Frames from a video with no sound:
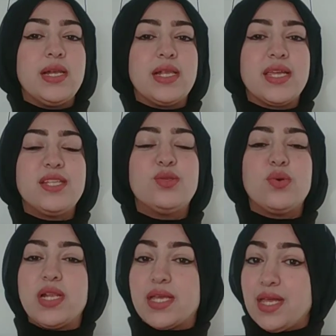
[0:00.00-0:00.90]
لجده
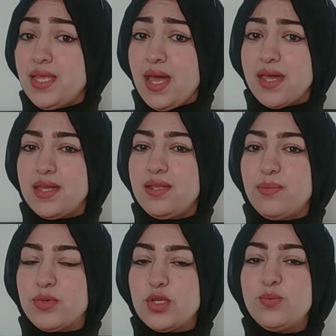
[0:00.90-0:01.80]
اللي كان أحيانا
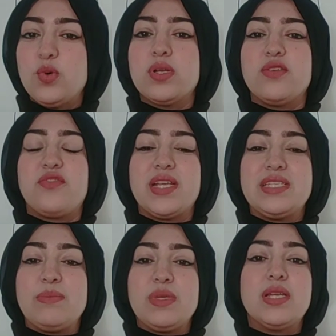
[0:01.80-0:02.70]
بيطبخ
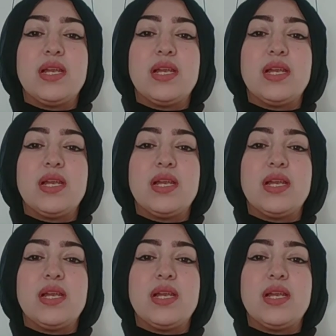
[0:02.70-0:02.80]
لفلاديمير